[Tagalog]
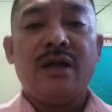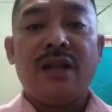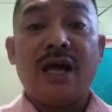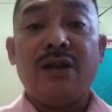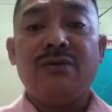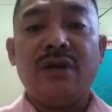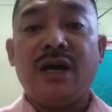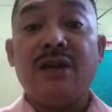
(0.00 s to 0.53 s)

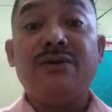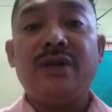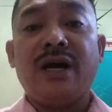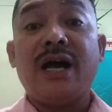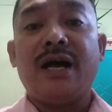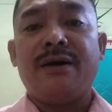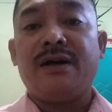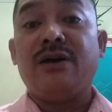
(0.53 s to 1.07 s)
Lalong-lalo na
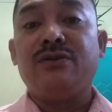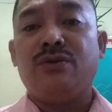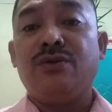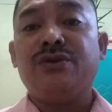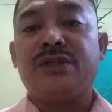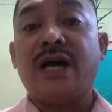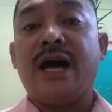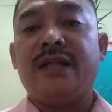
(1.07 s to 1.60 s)
nga
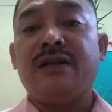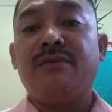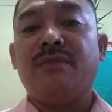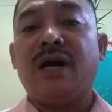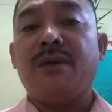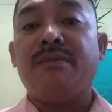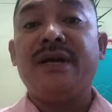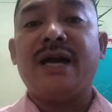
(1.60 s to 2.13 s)
doon sa ating
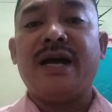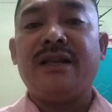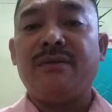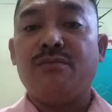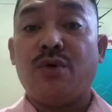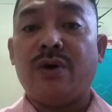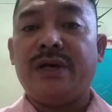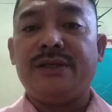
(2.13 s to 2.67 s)
mga bayaning
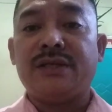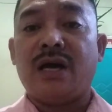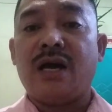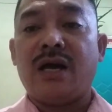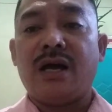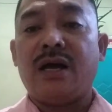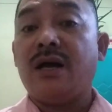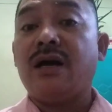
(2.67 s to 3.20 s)
buhay sa
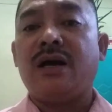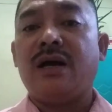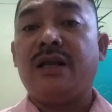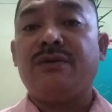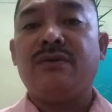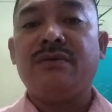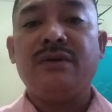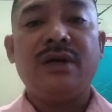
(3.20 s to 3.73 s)

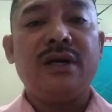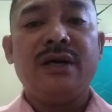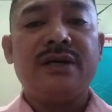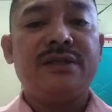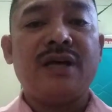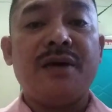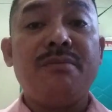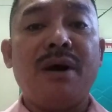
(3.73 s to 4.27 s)
ano,
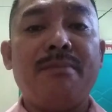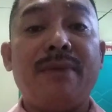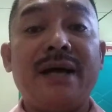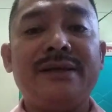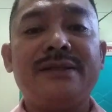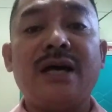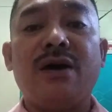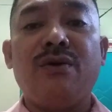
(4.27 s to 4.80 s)
sa ibang
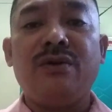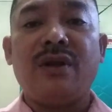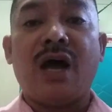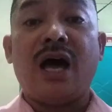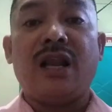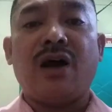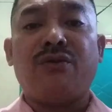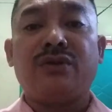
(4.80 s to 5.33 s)
bansa all
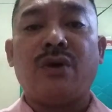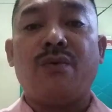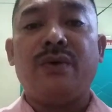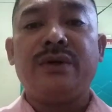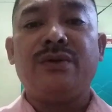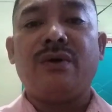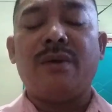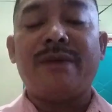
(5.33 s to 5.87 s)
around the
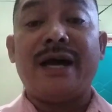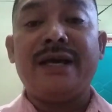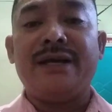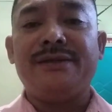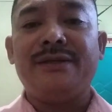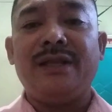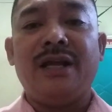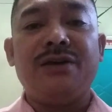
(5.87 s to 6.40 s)
world no
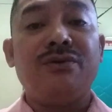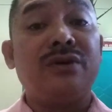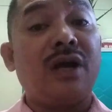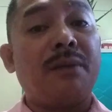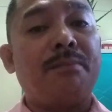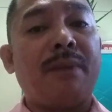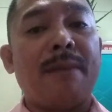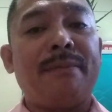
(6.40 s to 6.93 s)
kabayan sila yung
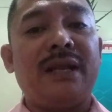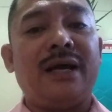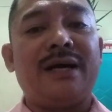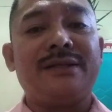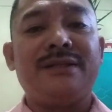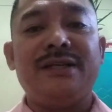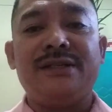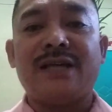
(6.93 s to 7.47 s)

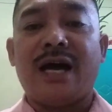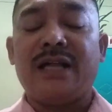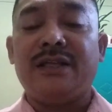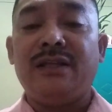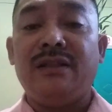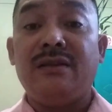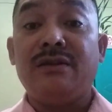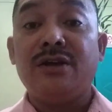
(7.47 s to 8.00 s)
nagpapalakas din sa
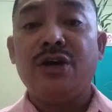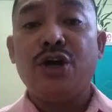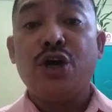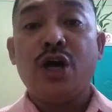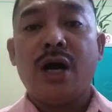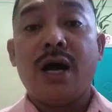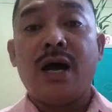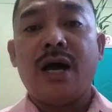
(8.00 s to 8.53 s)
atin
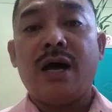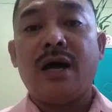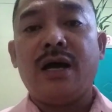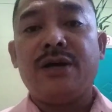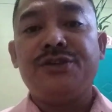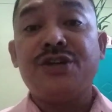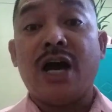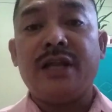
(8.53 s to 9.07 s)
uh,
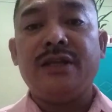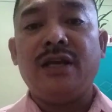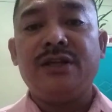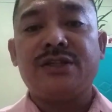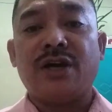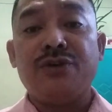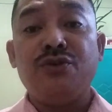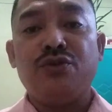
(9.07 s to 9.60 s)
channel
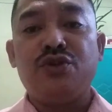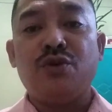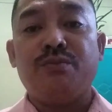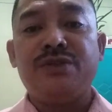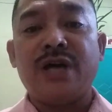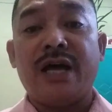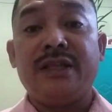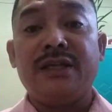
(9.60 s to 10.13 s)
sa YouTube
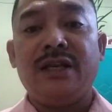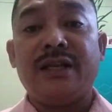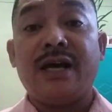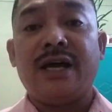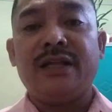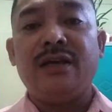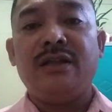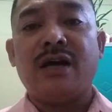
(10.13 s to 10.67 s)
channel
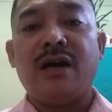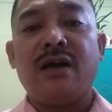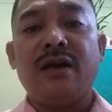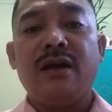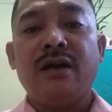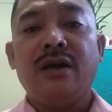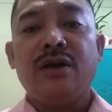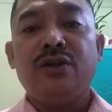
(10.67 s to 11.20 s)
natin ha
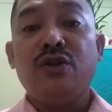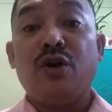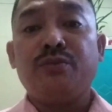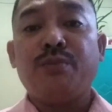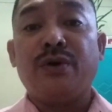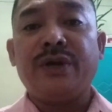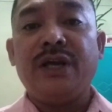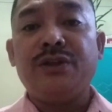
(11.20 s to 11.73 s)
don't
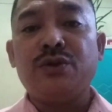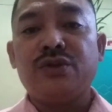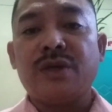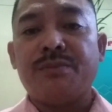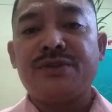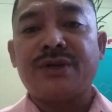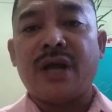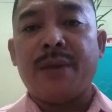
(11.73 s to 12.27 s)
forget to
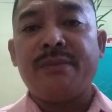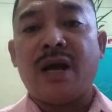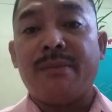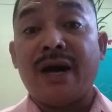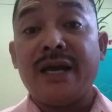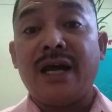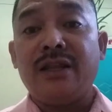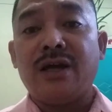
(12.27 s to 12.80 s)
subscribe
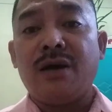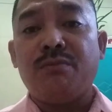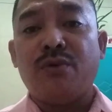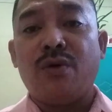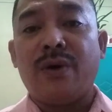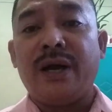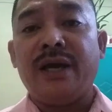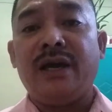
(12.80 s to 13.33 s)
kabayan ha
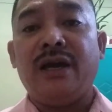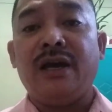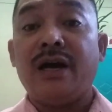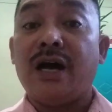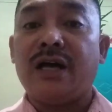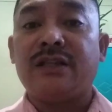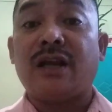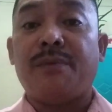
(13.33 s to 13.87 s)
buhay
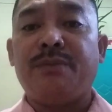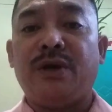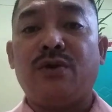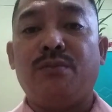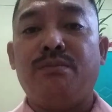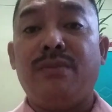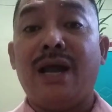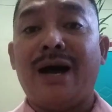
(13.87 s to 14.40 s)
uh, ah, trapiko
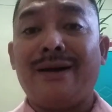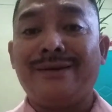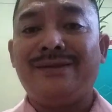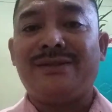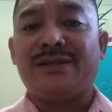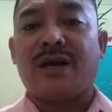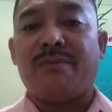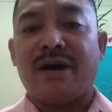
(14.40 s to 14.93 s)

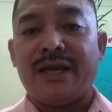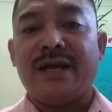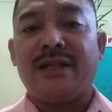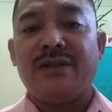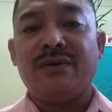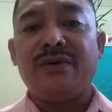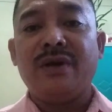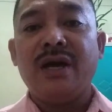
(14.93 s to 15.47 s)
vlogs kabayan
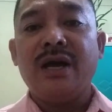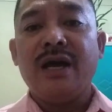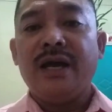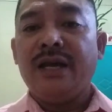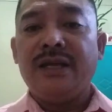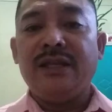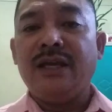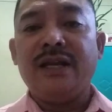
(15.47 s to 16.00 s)
no
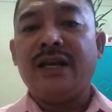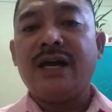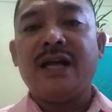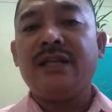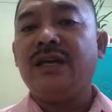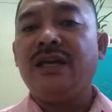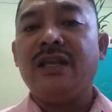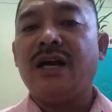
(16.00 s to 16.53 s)
hindi na
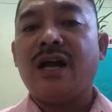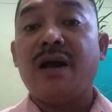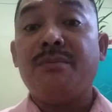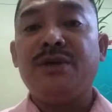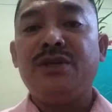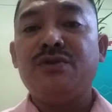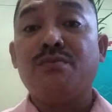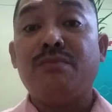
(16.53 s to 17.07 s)
natin
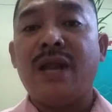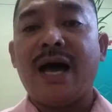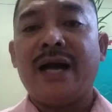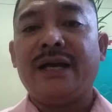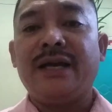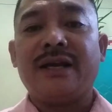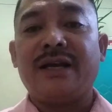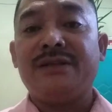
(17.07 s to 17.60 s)
ginagamit yung
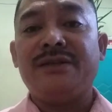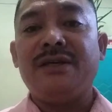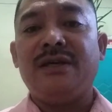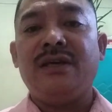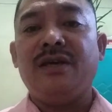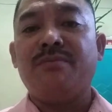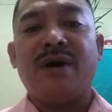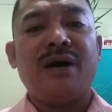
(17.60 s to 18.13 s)
vlogger kasi
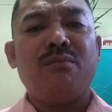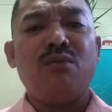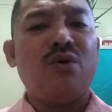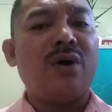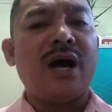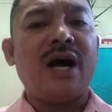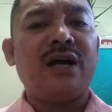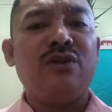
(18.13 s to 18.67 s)
ibang
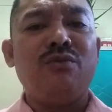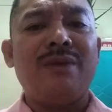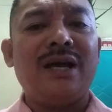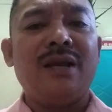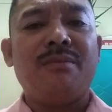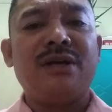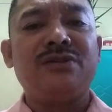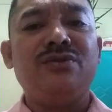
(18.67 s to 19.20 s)
mukha ang
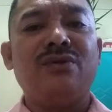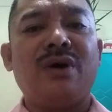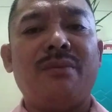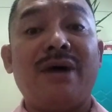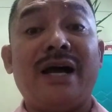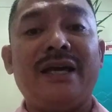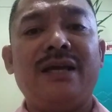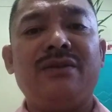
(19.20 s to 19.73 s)
lumalabas doon
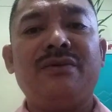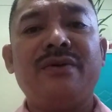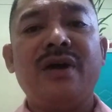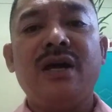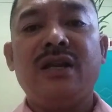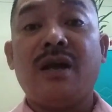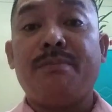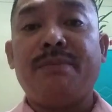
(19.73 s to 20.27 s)
kabayan no
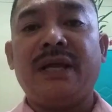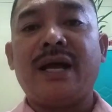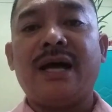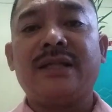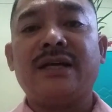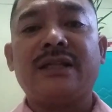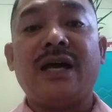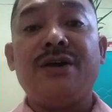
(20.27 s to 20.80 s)

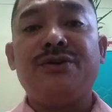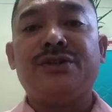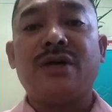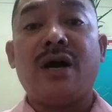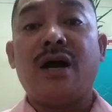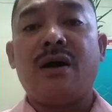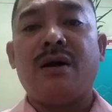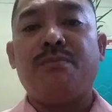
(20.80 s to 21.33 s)
napirata tayo
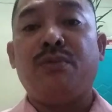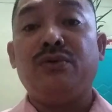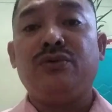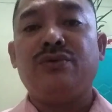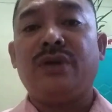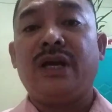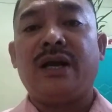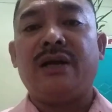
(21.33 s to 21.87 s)
sa
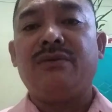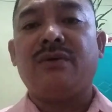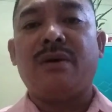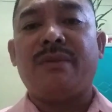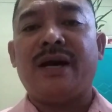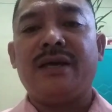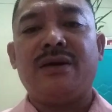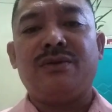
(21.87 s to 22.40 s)
punto ng ganung
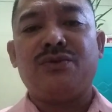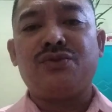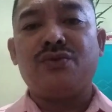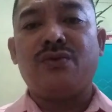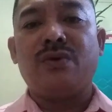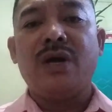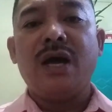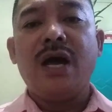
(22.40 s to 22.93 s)
kabayan no
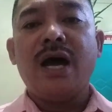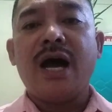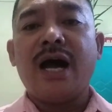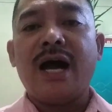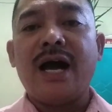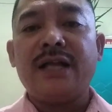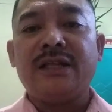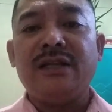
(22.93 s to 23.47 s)
so ang
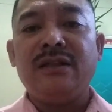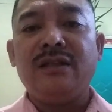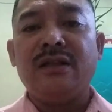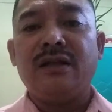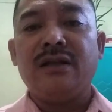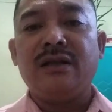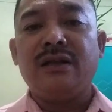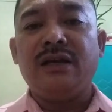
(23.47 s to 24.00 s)
atin
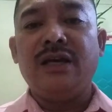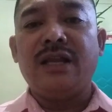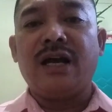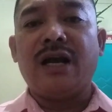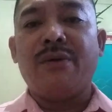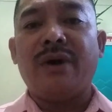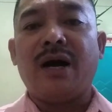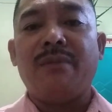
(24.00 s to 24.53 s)

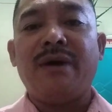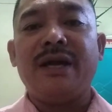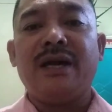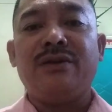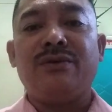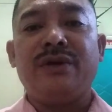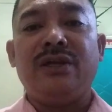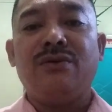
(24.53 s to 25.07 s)
ginagawa kabayan
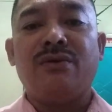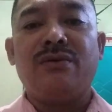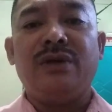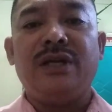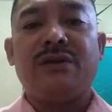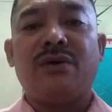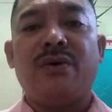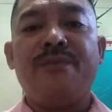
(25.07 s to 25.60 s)
no
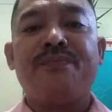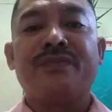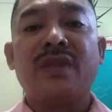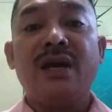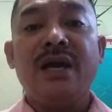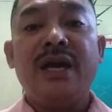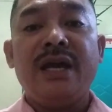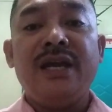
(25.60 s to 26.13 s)
inuulit ko
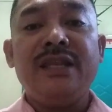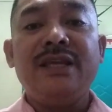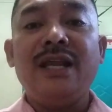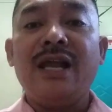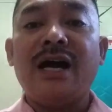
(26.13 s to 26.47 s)
hindi